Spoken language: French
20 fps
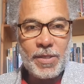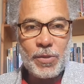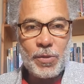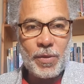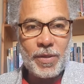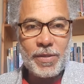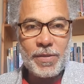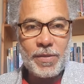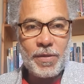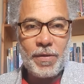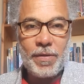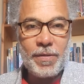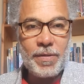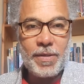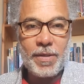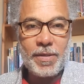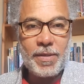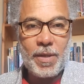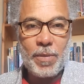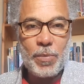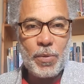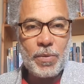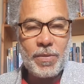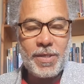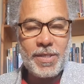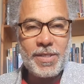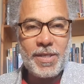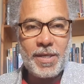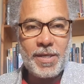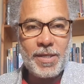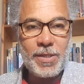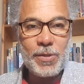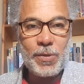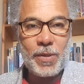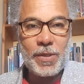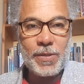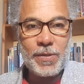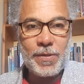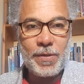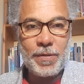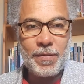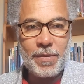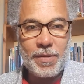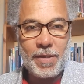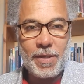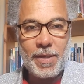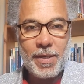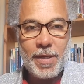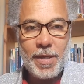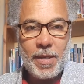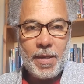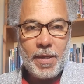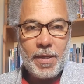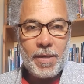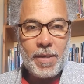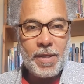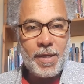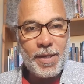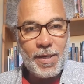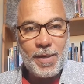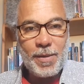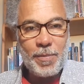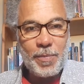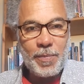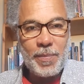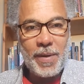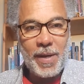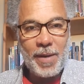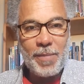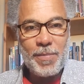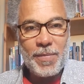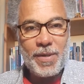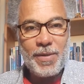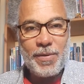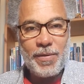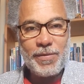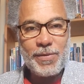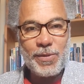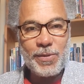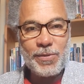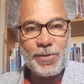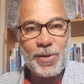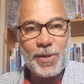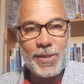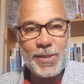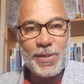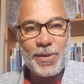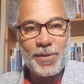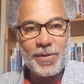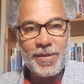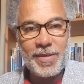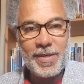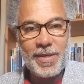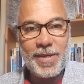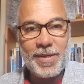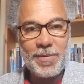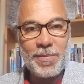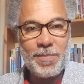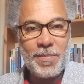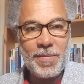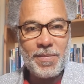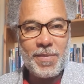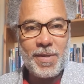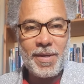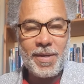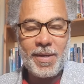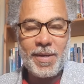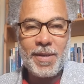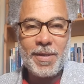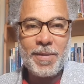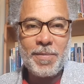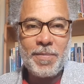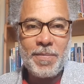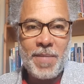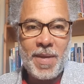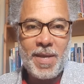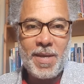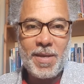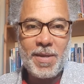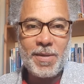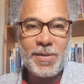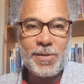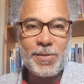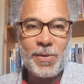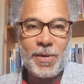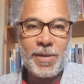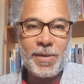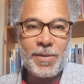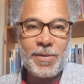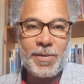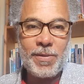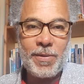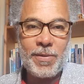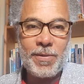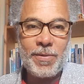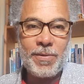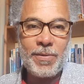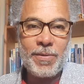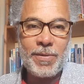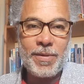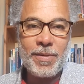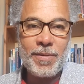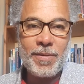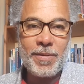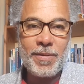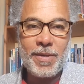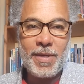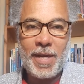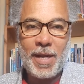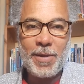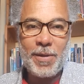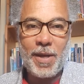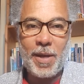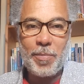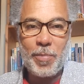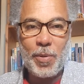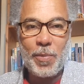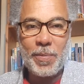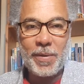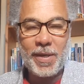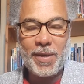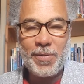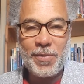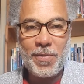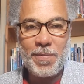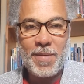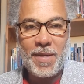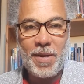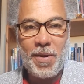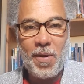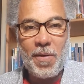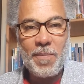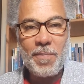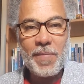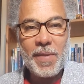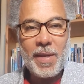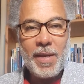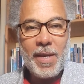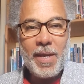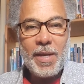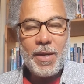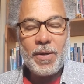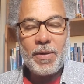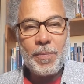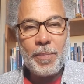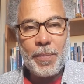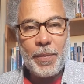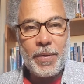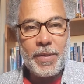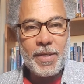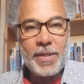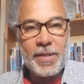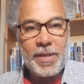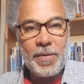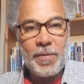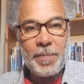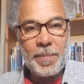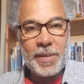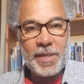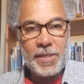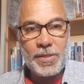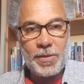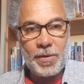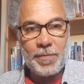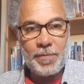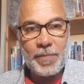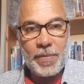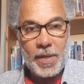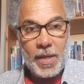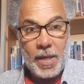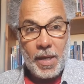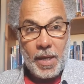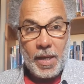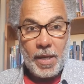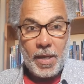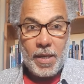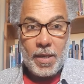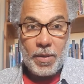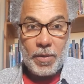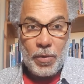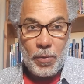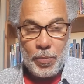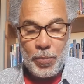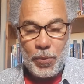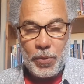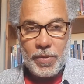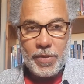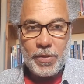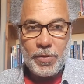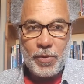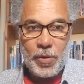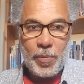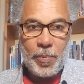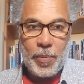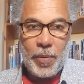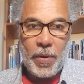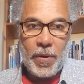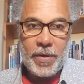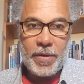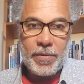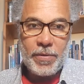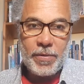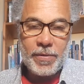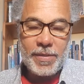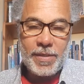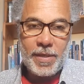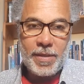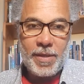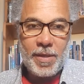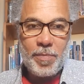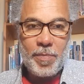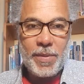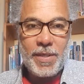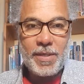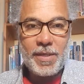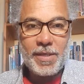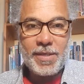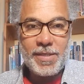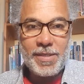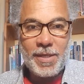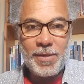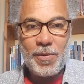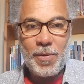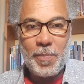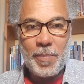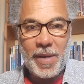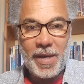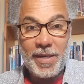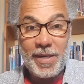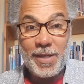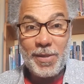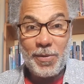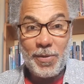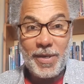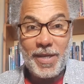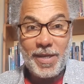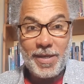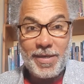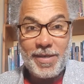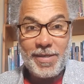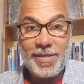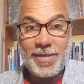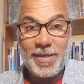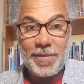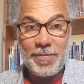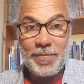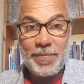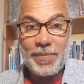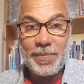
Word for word: 60, début des années 60, euh, pas 1960, euh, mais il y a à peu près 2000 ans, quand Paul était en prison. Le but de Paul dans cette épître, c'est de parler de l'Église